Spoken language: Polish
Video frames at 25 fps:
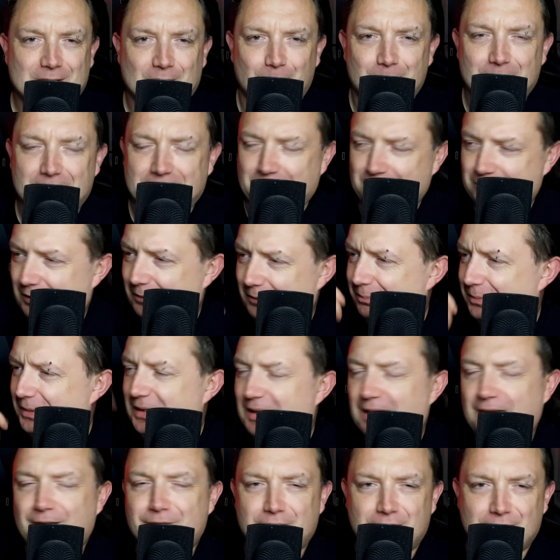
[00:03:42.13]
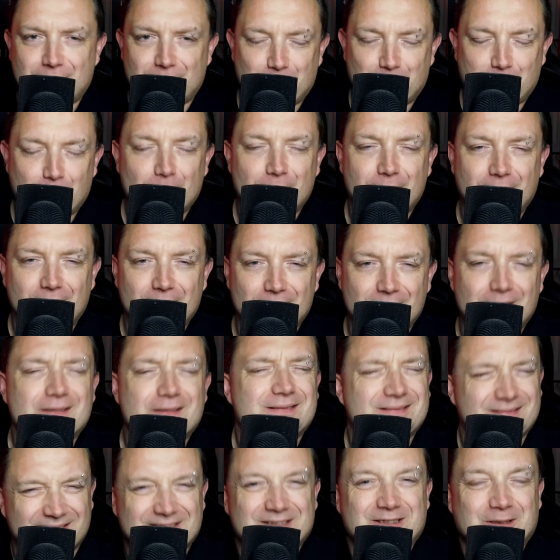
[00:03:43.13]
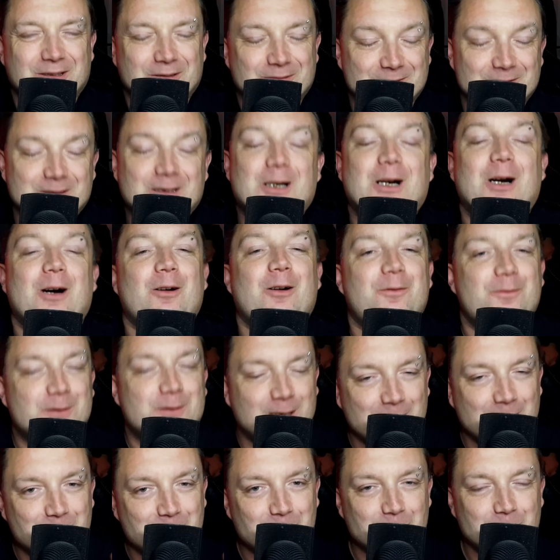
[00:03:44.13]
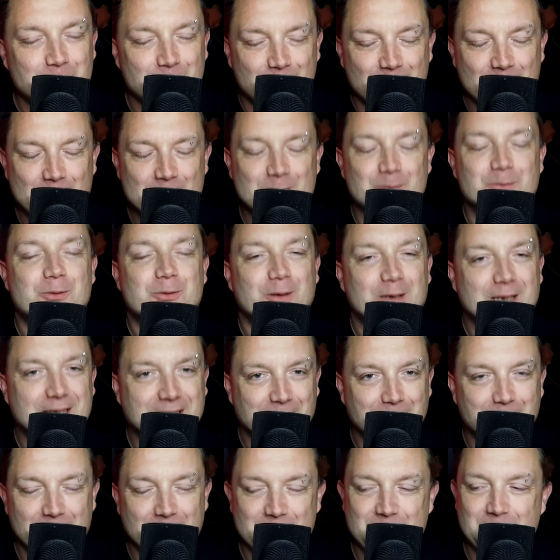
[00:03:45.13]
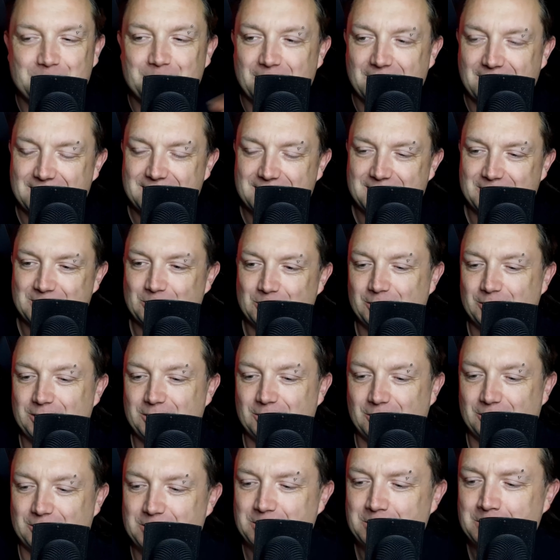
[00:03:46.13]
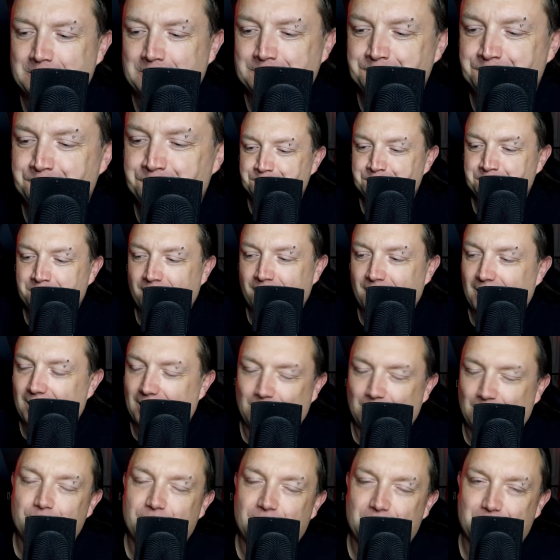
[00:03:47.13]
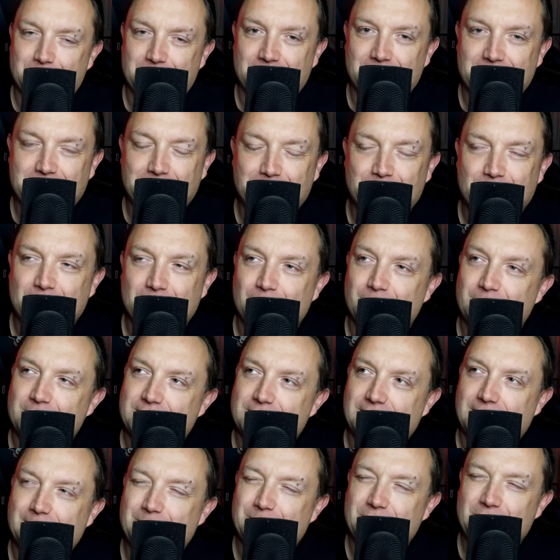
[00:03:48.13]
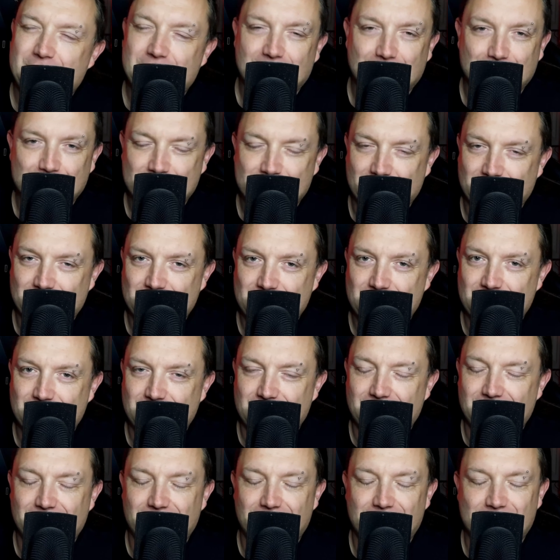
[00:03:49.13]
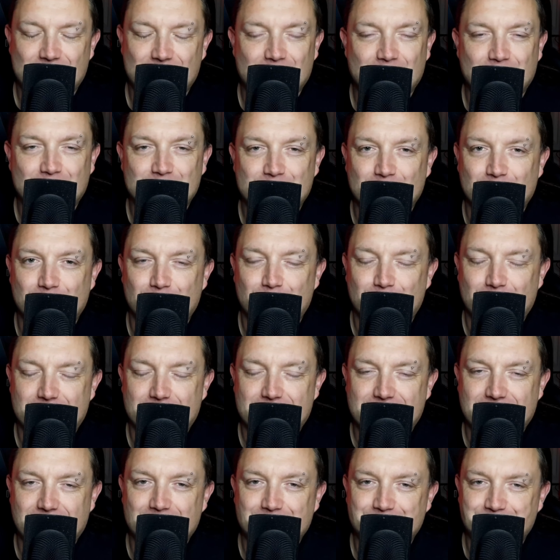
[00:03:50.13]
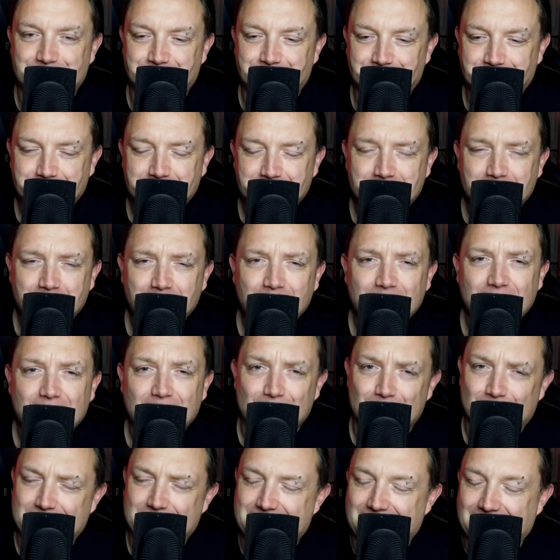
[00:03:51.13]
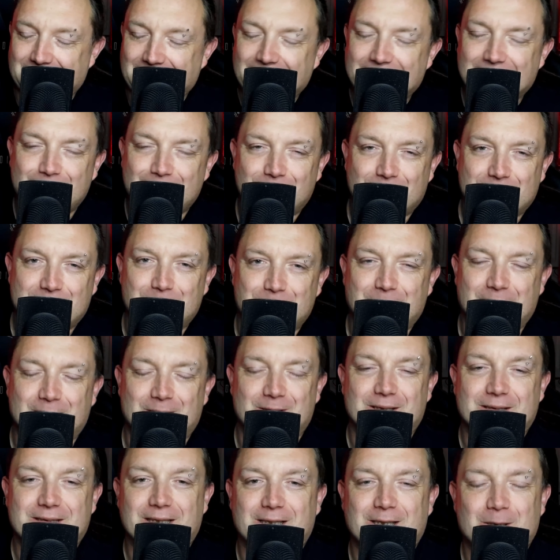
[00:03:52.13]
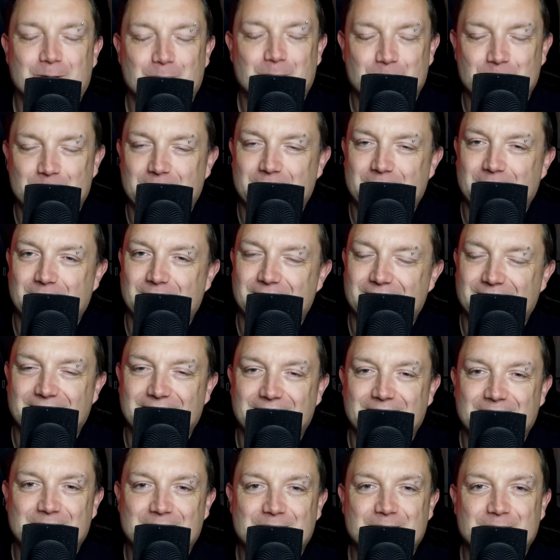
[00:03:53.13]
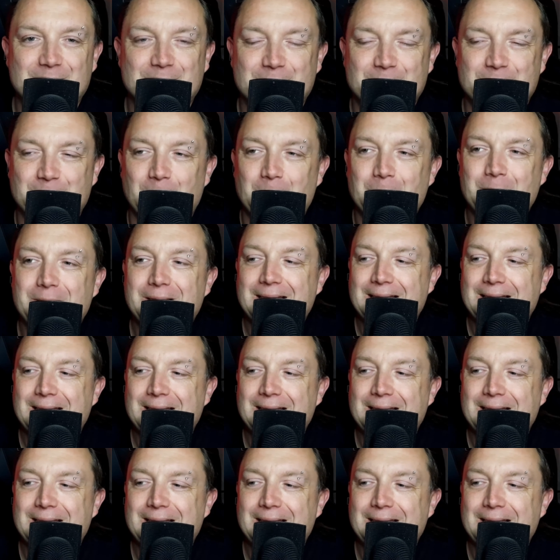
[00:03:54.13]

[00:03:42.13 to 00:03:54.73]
kobieta, która pijawki wypluwa i ona... w tym uniwersum to jak najbardziej ma ręce i nogi. A uwierz mi, do tej pory obejrzałem 7 części, jeżeli chodzi o Władcę, Władcę Lalek, Władcę Marionetek, różnie to e, zwą.